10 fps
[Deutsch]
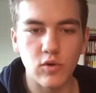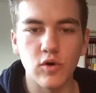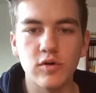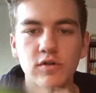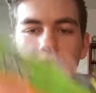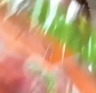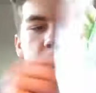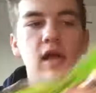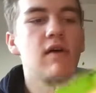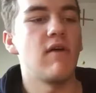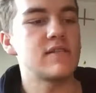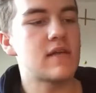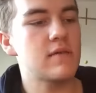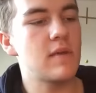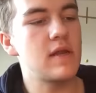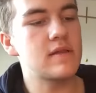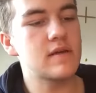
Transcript: Und was hat man da